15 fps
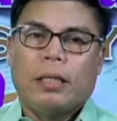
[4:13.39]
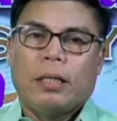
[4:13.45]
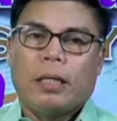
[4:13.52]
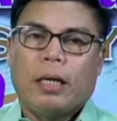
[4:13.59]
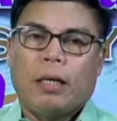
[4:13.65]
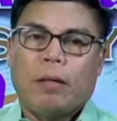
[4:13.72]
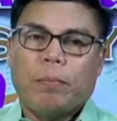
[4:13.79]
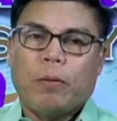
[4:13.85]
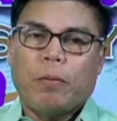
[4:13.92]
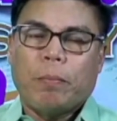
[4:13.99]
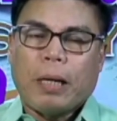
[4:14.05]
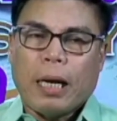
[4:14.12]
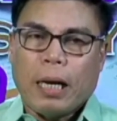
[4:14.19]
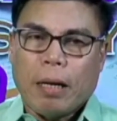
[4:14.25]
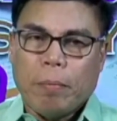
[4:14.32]
Ano po,
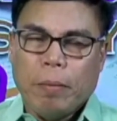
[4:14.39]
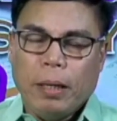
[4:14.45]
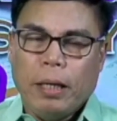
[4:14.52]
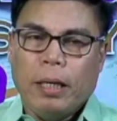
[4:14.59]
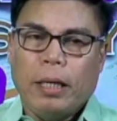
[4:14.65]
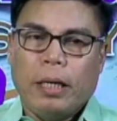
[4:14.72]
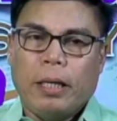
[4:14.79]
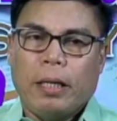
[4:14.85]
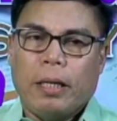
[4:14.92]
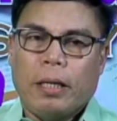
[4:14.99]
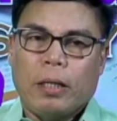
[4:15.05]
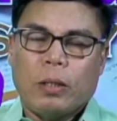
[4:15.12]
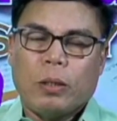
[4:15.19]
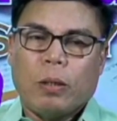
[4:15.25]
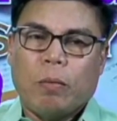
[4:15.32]
pararamihin.
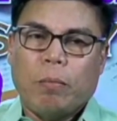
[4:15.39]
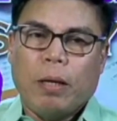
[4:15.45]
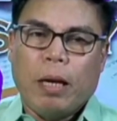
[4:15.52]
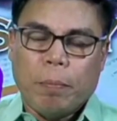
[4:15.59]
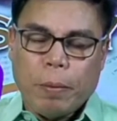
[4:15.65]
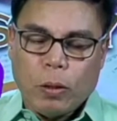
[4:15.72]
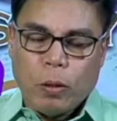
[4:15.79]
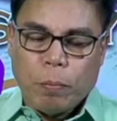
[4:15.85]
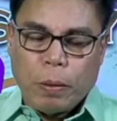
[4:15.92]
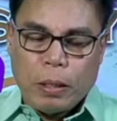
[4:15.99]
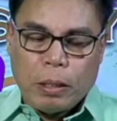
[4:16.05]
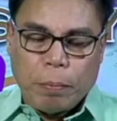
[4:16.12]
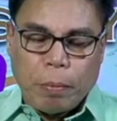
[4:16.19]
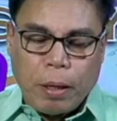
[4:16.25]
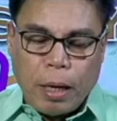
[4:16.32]
So bilang pagtupad
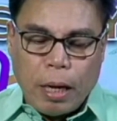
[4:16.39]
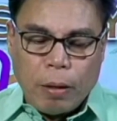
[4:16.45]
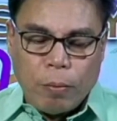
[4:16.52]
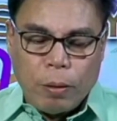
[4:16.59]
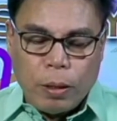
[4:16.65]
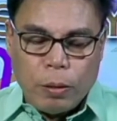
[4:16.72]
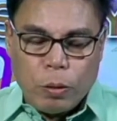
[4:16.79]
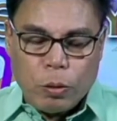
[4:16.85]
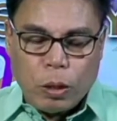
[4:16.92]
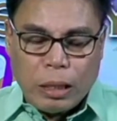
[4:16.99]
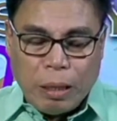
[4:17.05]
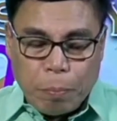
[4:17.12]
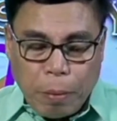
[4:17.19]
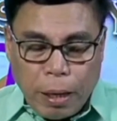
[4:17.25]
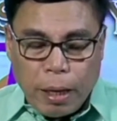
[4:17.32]
sa pangako ng Diyos at
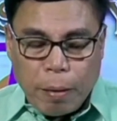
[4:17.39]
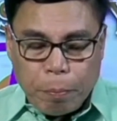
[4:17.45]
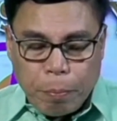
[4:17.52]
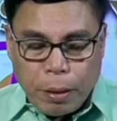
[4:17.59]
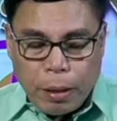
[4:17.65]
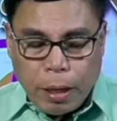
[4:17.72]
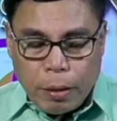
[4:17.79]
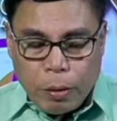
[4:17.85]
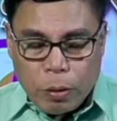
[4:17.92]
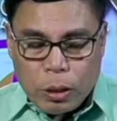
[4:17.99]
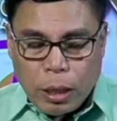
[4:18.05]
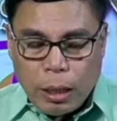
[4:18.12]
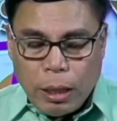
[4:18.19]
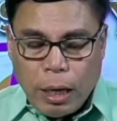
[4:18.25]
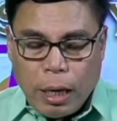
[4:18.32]
tipan ng, ng Diyos
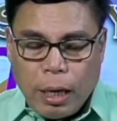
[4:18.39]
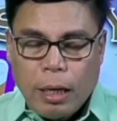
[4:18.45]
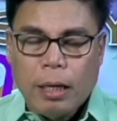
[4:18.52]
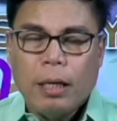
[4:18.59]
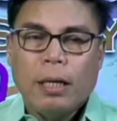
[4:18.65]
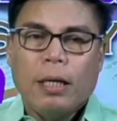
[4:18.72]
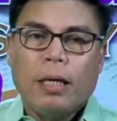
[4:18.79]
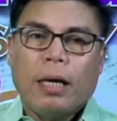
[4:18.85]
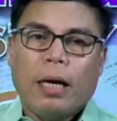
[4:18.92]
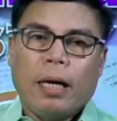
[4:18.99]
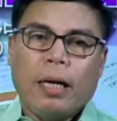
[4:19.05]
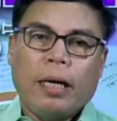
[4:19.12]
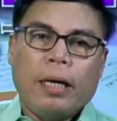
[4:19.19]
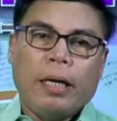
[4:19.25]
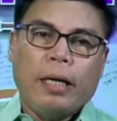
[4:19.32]
sa kanila,
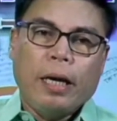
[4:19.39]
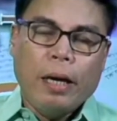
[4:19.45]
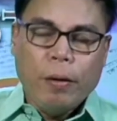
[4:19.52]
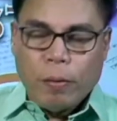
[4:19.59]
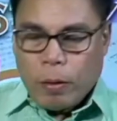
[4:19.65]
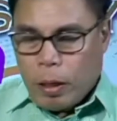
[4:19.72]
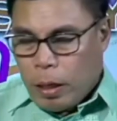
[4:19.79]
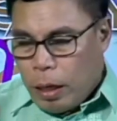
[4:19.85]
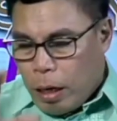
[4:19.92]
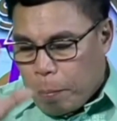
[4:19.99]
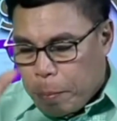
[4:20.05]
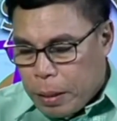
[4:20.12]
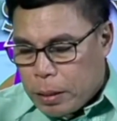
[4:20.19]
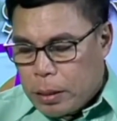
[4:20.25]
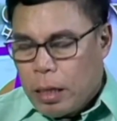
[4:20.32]
ay ayun,
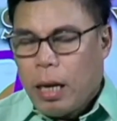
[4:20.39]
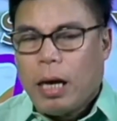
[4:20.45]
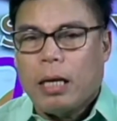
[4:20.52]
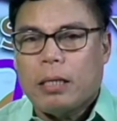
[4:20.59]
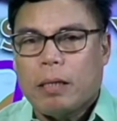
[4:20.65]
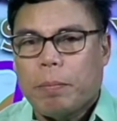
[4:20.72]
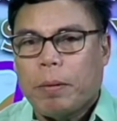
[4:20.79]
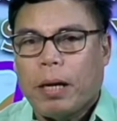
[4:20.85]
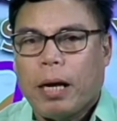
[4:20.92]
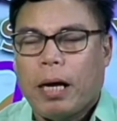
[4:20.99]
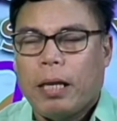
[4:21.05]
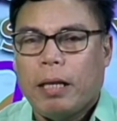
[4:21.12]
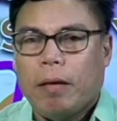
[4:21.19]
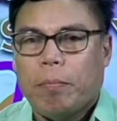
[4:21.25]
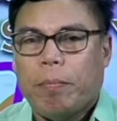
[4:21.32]
inilabas sila sa
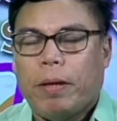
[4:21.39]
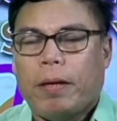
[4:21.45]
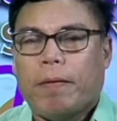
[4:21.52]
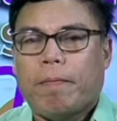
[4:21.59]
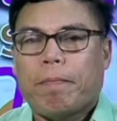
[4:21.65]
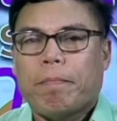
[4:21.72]
pagkaalipin.